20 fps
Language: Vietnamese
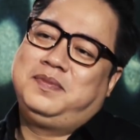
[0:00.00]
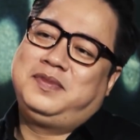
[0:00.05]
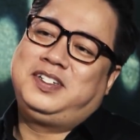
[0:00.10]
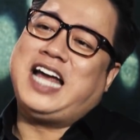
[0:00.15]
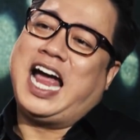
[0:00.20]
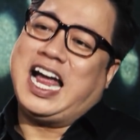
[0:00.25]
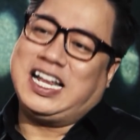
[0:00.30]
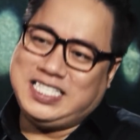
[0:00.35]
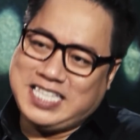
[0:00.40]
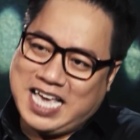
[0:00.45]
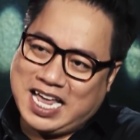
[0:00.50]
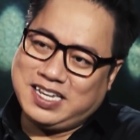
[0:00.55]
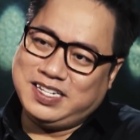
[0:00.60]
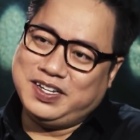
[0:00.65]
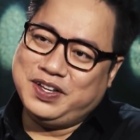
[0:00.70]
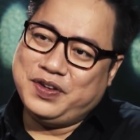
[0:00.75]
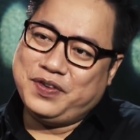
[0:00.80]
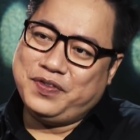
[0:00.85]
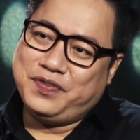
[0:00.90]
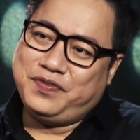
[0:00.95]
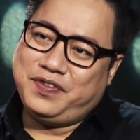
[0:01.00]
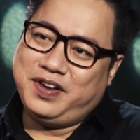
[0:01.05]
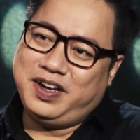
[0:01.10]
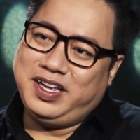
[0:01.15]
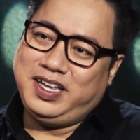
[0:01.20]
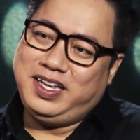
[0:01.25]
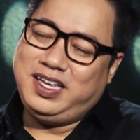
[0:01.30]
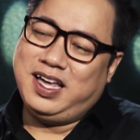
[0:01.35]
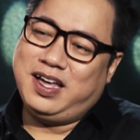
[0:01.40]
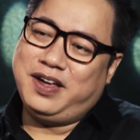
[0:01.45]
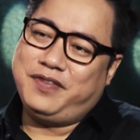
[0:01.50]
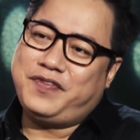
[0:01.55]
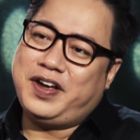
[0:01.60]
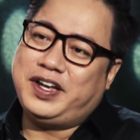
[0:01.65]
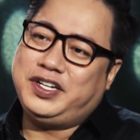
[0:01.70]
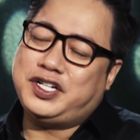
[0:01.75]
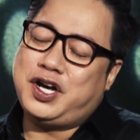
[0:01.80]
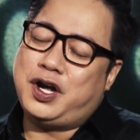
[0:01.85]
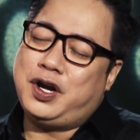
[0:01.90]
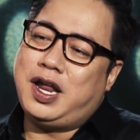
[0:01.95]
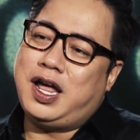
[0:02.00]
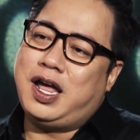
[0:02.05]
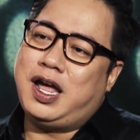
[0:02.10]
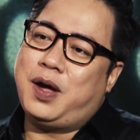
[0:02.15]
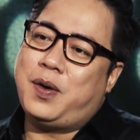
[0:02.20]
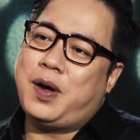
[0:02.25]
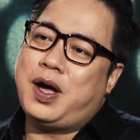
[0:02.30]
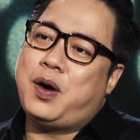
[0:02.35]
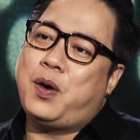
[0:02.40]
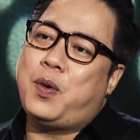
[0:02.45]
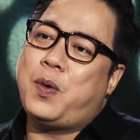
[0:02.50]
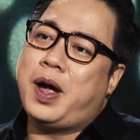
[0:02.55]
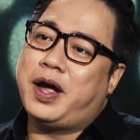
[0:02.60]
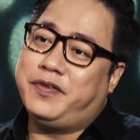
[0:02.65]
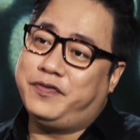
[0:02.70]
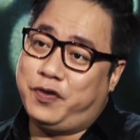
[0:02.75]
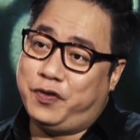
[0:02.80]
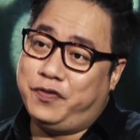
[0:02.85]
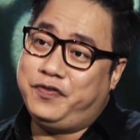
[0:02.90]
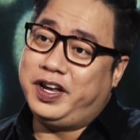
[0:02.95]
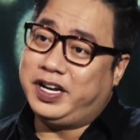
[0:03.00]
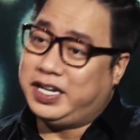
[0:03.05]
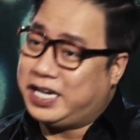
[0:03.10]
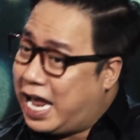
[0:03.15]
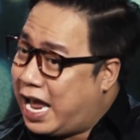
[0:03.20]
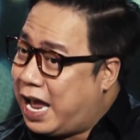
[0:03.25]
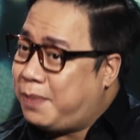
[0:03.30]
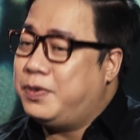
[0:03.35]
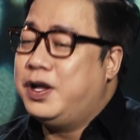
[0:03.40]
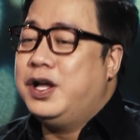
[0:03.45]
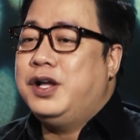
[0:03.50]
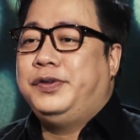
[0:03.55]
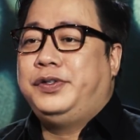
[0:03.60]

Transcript: rạng danh với à, vai trò là hoa hậu hoàng vũ Việt Nam